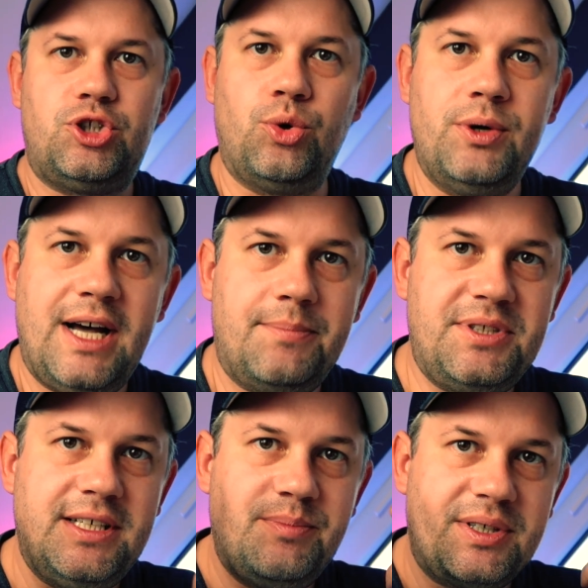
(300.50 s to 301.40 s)
schon habt
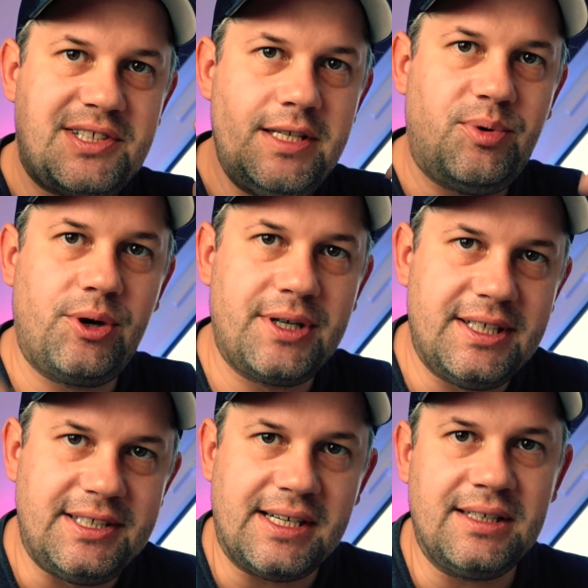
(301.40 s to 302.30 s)
ihr im Prinzip euren
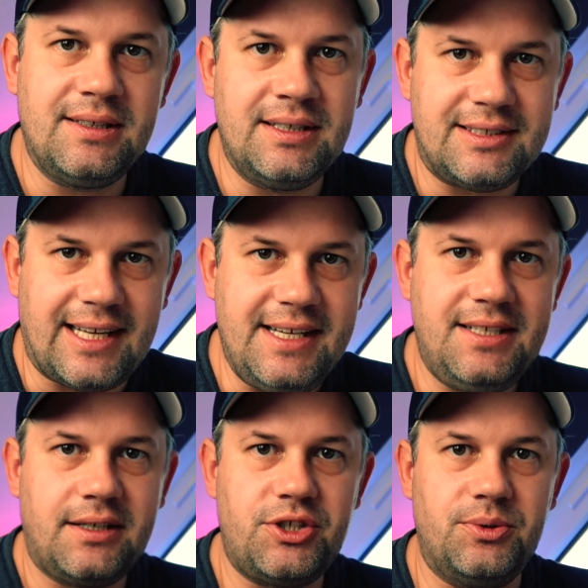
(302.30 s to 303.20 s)
Gedanken
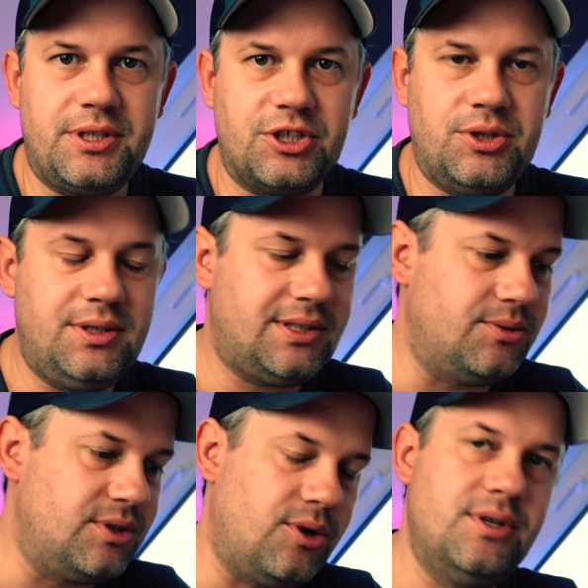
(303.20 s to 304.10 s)
zeichnerisch unterstützt
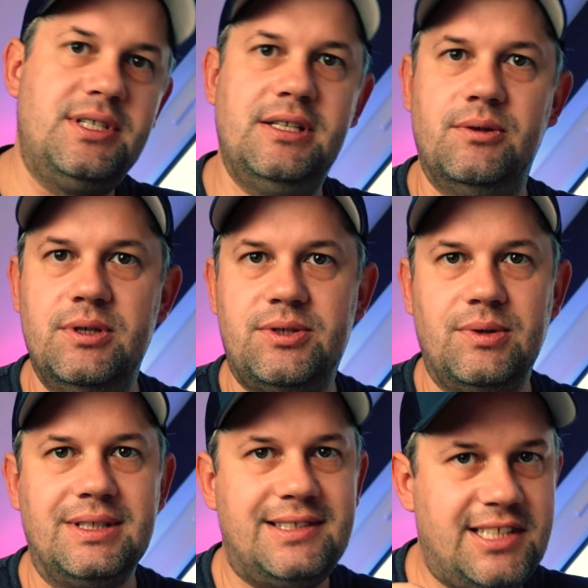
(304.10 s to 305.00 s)
und könnt die
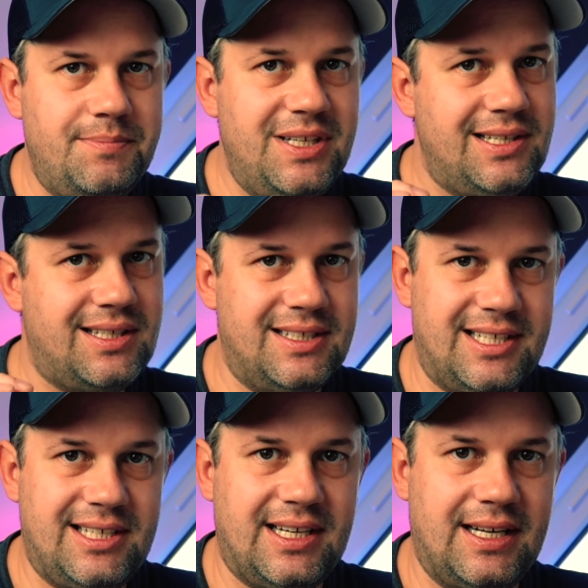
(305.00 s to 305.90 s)
Lösung ziemlich
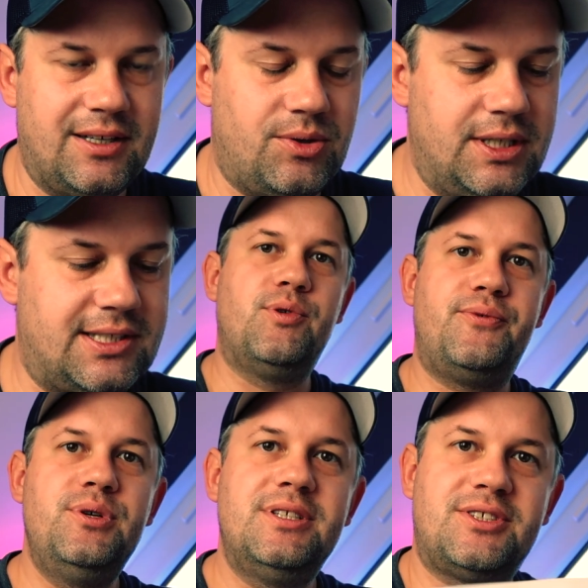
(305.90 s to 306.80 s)
sicher ankreuzen.
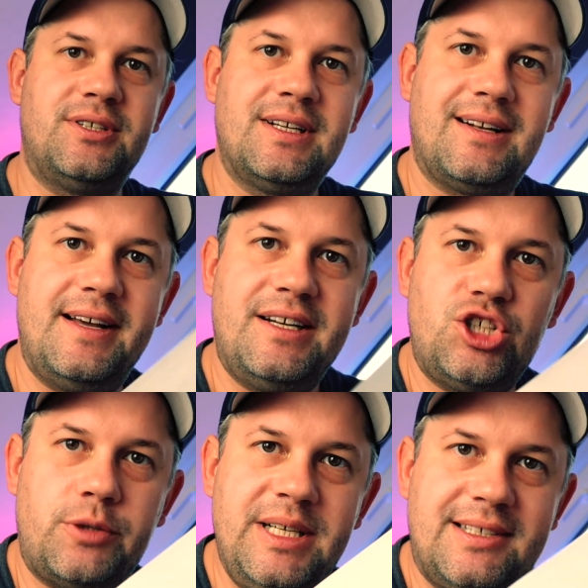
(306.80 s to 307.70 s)
Wofür so ein kleiner
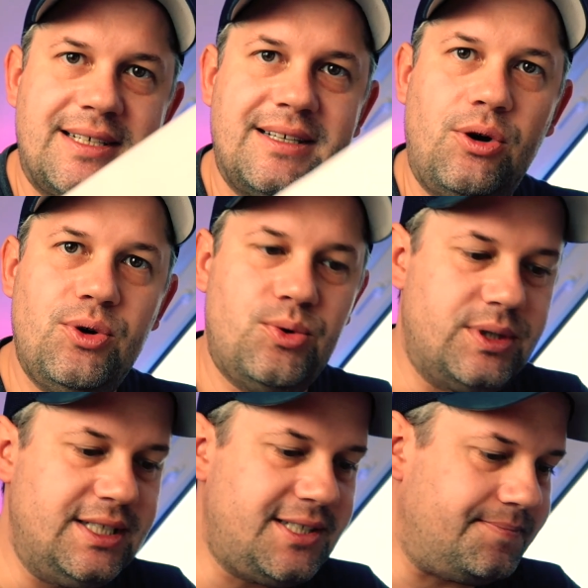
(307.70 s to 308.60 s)
Schmierzettel auch gut
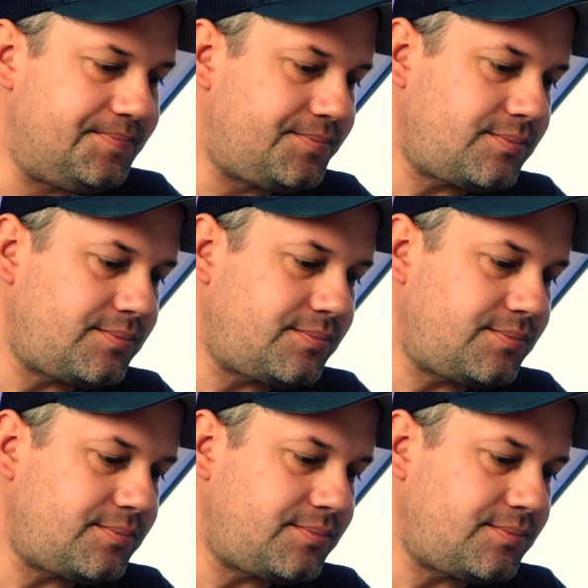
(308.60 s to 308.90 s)
ist,